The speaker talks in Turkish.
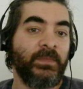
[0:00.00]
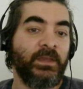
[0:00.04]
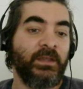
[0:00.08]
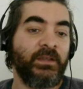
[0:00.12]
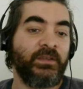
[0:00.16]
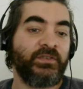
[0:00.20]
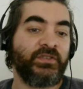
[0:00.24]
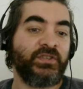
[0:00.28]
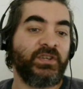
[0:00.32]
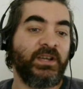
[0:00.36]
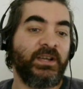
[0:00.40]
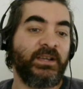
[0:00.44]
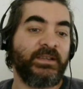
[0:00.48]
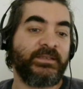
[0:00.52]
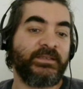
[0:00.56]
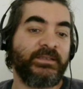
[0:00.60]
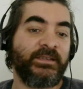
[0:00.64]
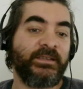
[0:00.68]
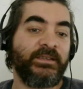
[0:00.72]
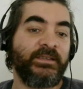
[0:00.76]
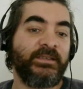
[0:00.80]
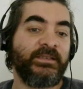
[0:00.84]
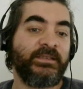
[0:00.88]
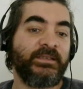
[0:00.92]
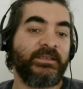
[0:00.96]
Şah
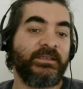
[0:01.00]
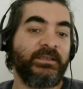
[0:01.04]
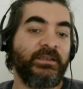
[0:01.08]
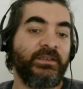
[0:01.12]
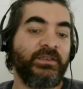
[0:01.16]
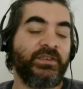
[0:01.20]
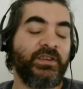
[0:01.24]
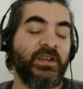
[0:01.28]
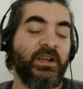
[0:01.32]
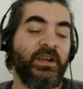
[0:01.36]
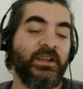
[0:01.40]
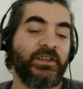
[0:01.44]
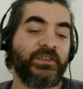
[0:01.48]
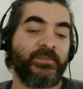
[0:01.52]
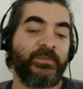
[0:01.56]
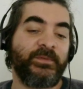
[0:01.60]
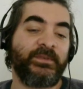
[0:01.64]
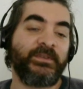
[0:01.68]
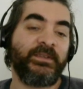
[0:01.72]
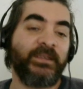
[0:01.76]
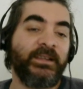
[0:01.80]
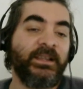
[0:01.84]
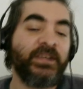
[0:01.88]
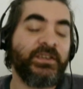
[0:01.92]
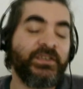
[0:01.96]
H8, Şah
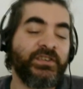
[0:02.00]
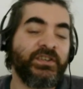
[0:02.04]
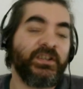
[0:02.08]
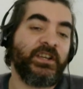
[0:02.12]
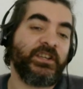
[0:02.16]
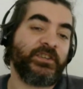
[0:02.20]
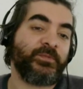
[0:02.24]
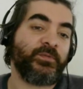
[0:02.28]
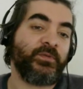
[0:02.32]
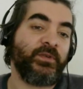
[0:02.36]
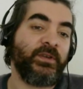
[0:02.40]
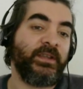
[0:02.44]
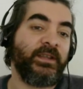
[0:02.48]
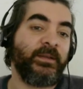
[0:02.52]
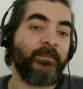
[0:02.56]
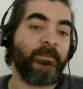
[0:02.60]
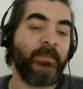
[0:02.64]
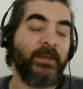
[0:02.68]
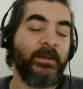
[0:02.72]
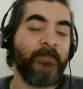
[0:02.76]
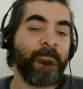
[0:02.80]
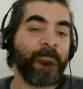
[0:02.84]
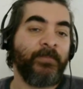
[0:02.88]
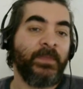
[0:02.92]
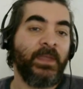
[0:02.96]
H1. Neden Şah H1 oynadım
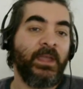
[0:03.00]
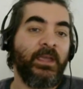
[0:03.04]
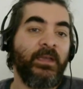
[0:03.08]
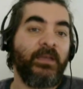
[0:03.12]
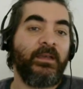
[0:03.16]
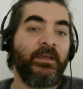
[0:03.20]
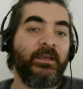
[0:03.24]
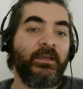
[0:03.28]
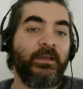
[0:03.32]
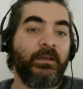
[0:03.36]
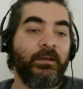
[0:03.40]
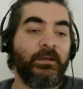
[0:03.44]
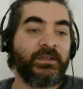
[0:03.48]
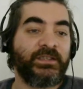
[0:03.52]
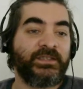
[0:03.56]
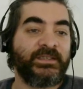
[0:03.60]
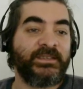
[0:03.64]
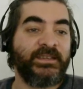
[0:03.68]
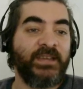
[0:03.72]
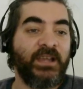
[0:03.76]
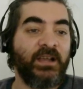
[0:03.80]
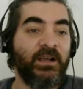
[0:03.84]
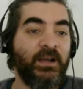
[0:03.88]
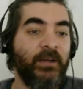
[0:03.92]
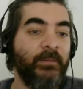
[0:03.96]
ben? Ee,
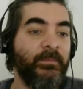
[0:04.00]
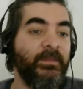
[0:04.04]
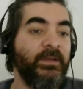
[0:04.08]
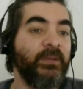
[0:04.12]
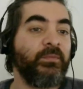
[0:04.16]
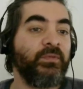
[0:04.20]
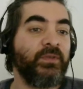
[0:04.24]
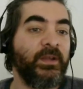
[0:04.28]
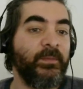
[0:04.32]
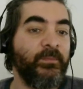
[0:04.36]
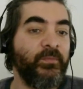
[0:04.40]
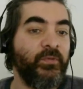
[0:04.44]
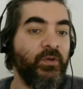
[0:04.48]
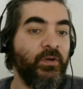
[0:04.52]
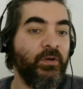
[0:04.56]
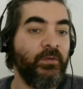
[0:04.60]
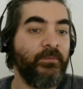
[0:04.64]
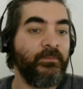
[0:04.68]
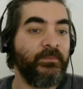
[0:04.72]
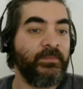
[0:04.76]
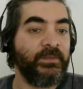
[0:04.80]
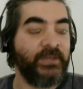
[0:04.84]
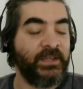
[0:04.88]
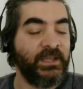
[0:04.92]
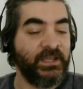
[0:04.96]
siyah hamle bulamıyor.
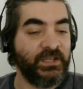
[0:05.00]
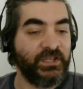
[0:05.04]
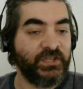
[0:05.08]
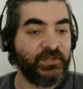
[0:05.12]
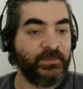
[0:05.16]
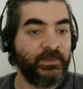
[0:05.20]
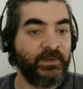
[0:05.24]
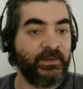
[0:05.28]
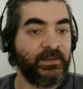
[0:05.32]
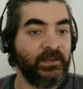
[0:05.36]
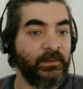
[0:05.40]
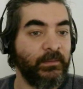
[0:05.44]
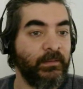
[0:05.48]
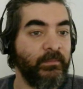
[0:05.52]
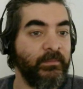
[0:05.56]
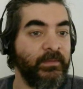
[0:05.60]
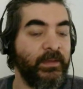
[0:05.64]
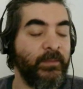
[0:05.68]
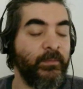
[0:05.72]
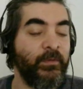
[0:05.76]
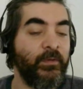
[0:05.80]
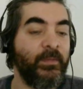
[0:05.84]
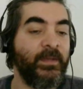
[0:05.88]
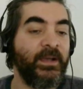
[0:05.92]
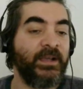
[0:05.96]
Gelişimini
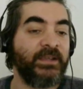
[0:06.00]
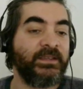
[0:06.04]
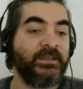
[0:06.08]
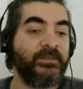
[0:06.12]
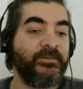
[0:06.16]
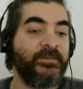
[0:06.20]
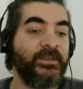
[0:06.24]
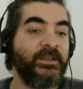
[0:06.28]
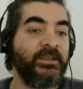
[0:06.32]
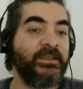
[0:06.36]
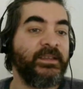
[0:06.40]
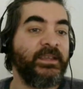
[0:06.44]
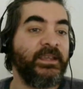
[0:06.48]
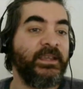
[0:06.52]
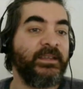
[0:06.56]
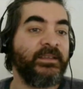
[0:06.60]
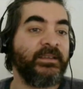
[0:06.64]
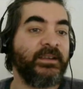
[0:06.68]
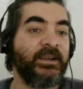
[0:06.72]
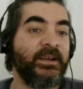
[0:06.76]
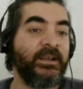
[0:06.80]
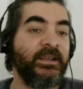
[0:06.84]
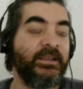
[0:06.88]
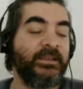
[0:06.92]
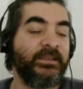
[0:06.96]
tamamlayamıyor. Belki fil D7,
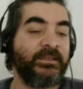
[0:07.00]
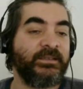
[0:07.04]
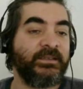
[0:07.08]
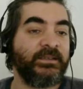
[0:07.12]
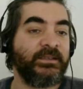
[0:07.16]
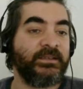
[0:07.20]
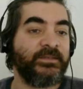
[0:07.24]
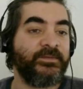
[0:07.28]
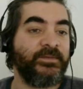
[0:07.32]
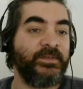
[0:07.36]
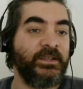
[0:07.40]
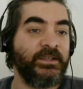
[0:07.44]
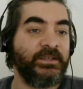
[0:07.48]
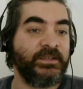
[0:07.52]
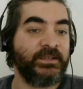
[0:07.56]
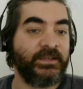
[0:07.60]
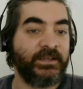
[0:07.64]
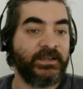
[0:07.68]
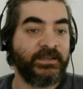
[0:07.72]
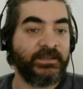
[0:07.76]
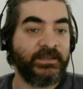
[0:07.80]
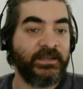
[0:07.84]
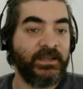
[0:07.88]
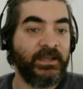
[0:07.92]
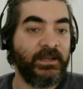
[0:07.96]
kale D8, fil
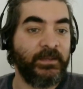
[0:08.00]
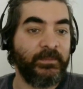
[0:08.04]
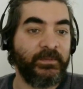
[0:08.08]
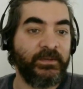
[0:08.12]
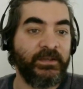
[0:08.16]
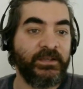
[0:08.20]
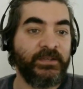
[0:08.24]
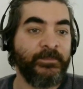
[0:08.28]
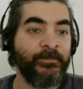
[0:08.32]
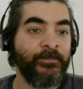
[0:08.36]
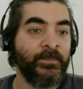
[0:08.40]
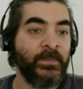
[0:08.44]
C8 gelebilir.